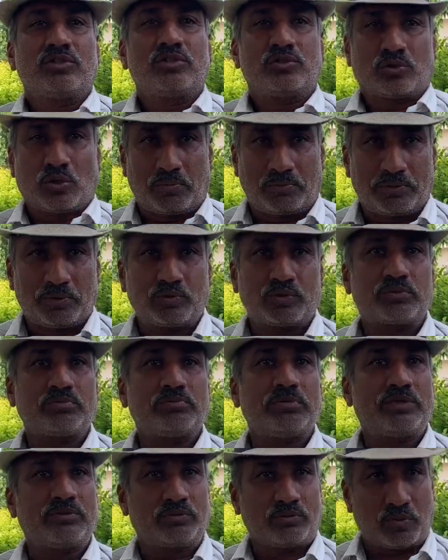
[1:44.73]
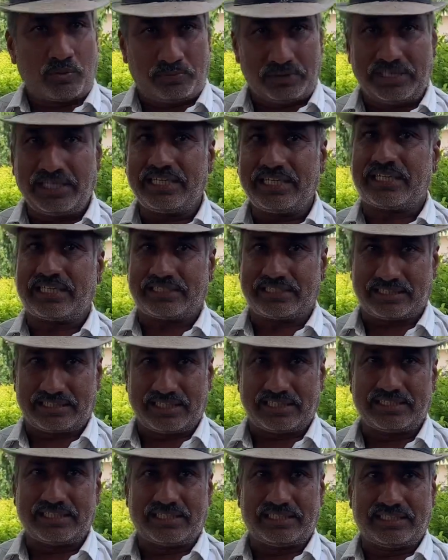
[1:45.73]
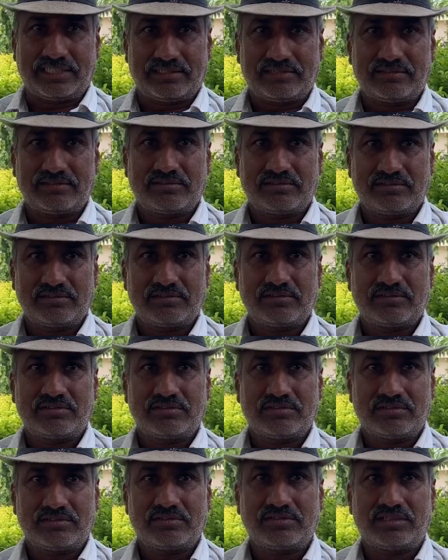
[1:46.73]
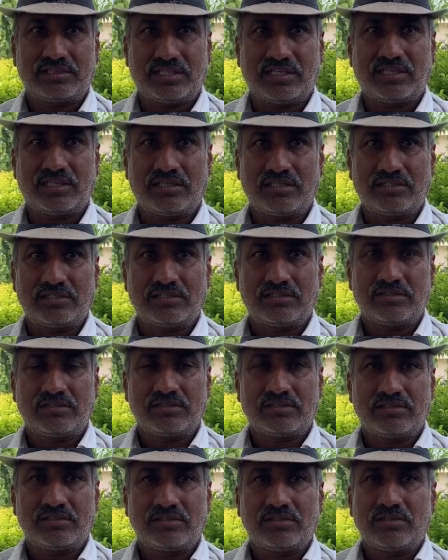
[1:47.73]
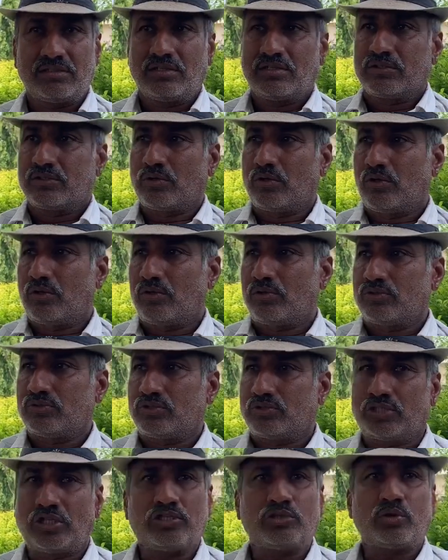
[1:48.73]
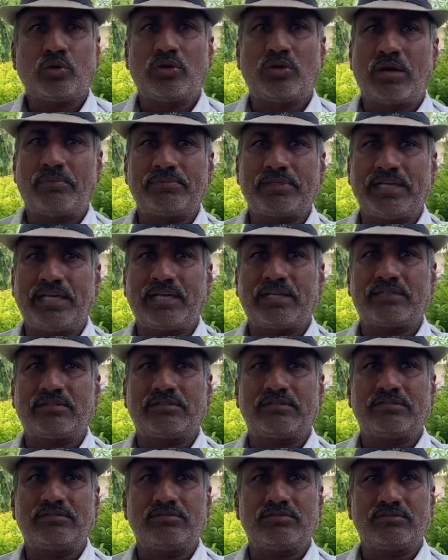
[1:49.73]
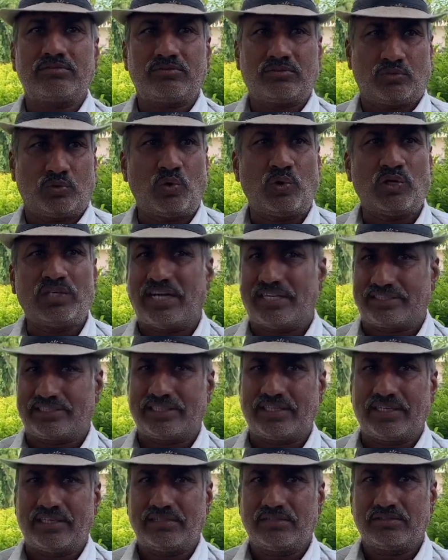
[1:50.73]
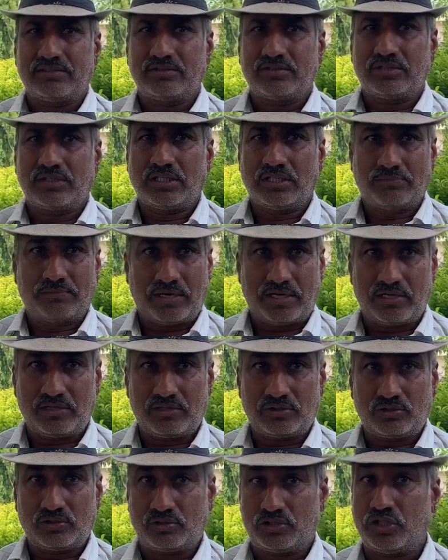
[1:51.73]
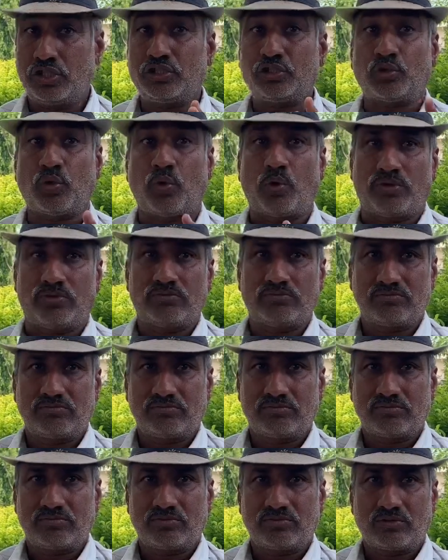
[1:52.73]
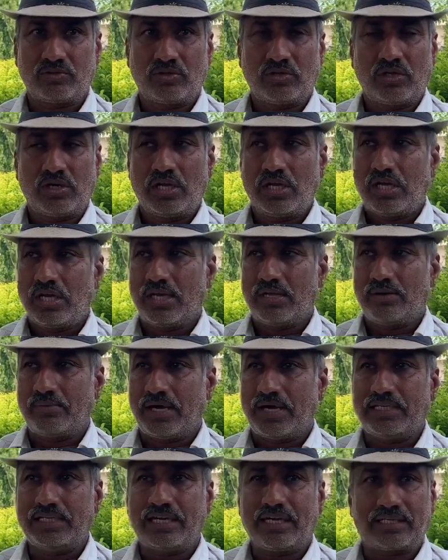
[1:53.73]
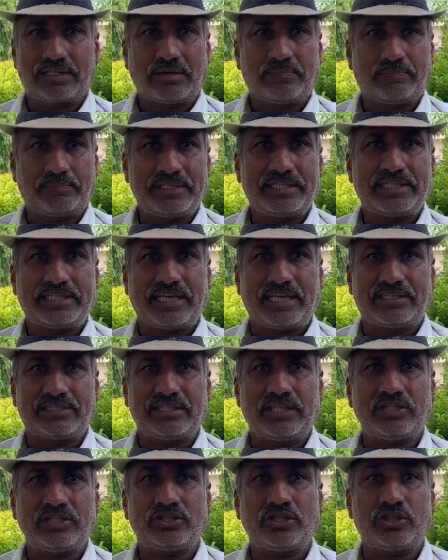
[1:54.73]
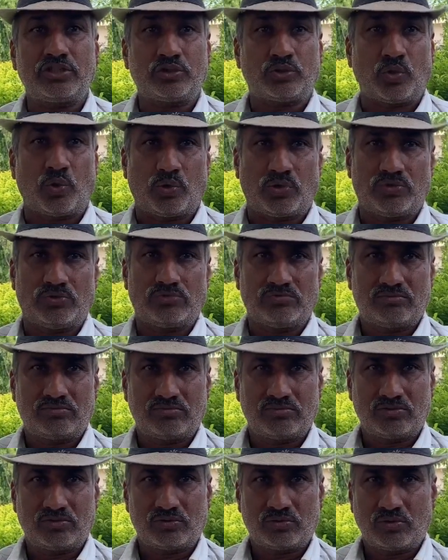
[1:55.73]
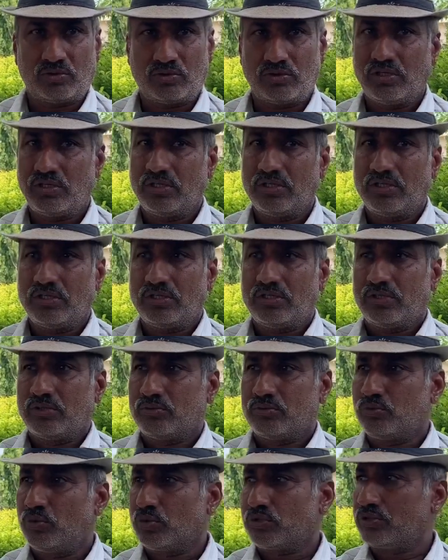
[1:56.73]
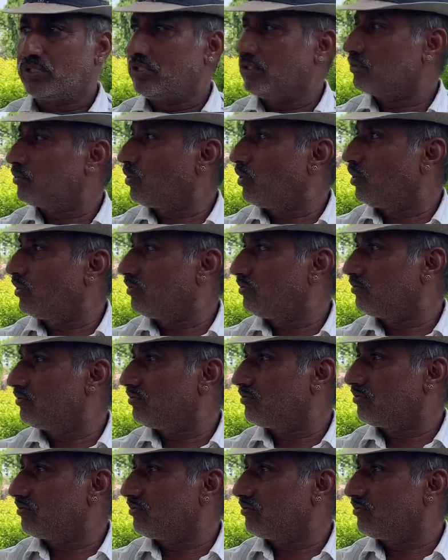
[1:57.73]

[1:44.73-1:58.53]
तो अपन उसमें वो भी नहीं कर सकते हाँ, हाँ, हाँ। ठीक है ना तो सिस्टोन नाम की एक गोली आती है सिस्टो सिस्टोन सिस्टोन हिमालय कंपनी की आती है सिस्टोन सिस्टोन वो सिस्टोन